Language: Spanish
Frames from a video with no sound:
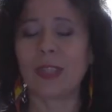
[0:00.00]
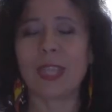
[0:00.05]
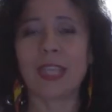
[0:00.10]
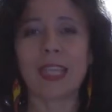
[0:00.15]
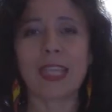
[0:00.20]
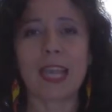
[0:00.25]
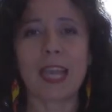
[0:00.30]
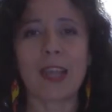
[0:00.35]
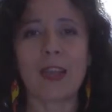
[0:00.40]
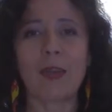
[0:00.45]

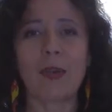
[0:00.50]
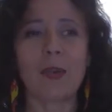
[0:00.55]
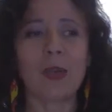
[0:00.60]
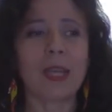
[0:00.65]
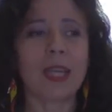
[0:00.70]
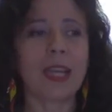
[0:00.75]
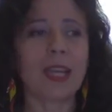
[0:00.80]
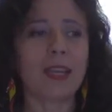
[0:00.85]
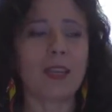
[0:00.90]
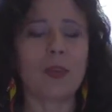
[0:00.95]
tenía
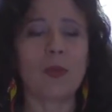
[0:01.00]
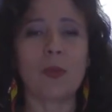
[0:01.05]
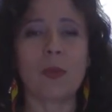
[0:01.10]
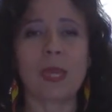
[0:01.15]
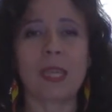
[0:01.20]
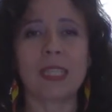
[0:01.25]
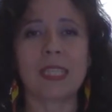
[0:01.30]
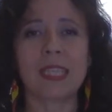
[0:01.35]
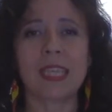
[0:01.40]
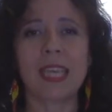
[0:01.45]
lógica que
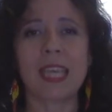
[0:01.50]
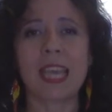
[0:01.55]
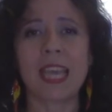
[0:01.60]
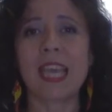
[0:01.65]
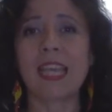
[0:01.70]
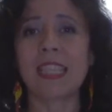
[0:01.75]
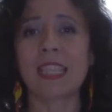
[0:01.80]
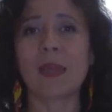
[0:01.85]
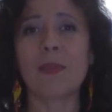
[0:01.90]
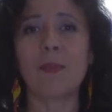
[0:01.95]
hubiese
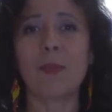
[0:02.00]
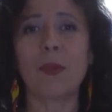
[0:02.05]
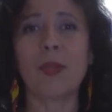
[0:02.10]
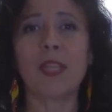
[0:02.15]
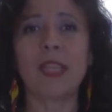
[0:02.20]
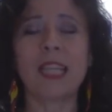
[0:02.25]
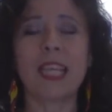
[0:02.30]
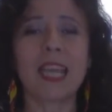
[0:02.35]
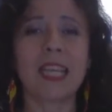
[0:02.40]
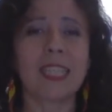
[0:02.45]
ese
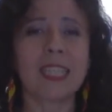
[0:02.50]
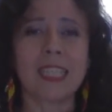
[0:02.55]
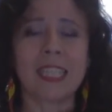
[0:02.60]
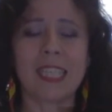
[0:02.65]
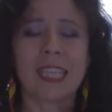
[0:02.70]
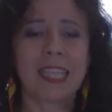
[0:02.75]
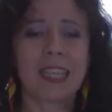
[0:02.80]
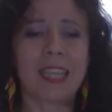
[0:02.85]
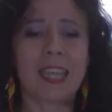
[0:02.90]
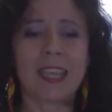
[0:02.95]
puente
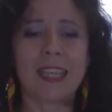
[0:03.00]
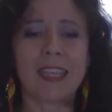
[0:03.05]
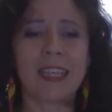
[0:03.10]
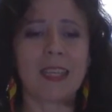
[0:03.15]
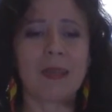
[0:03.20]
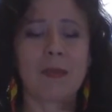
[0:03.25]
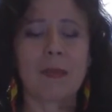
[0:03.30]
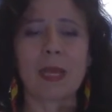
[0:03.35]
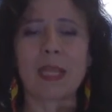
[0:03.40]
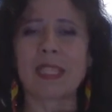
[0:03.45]
allí, era
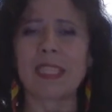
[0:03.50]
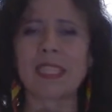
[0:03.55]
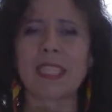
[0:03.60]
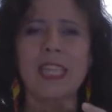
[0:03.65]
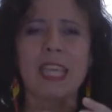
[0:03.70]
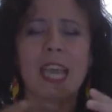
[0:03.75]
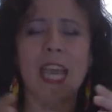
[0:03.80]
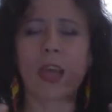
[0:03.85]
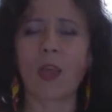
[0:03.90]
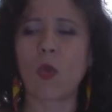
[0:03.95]

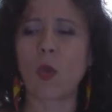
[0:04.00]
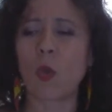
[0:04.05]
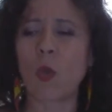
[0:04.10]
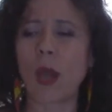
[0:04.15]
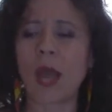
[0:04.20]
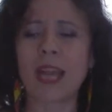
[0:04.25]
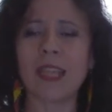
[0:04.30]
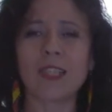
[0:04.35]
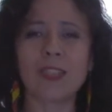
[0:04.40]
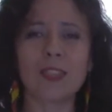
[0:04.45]
demasiado
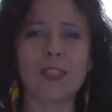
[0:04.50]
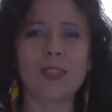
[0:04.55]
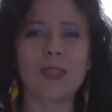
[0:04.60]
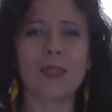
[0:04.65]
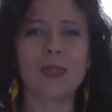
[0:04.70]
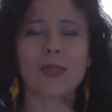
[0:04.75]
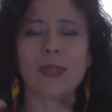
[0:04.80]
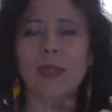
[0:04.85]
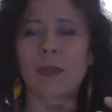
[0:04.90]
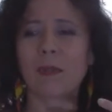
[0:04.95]

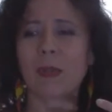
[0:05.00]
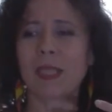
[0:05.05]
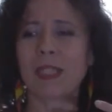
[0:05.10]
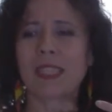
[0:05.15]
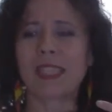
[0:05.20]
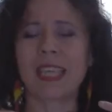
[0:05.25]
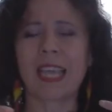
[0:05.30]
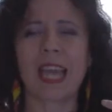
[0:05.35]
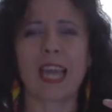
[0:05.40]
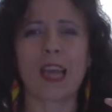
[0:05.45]
ancho,
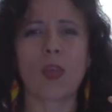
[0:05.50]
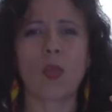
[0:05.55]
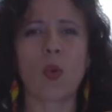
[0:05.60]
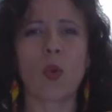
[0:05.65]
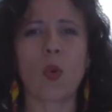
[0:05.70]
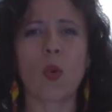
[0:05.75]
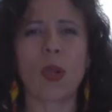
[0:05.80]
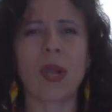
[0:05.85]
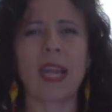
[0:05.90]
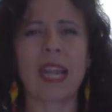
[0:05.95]

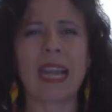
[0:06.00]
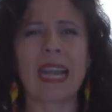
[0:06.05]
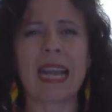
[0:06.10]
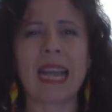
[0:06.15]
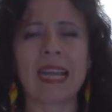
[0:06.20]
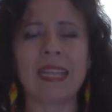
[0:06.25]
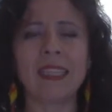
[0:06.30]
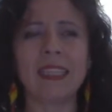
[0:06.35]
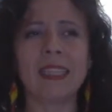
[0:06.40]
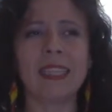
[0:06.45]
demasiado
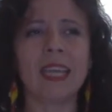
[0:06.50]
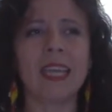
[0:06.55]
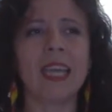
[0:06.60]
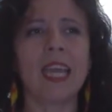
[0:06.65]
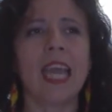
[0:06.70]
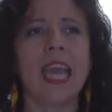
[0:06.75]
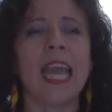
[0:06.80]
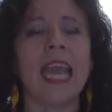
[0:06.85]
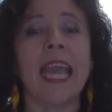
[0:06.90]
grande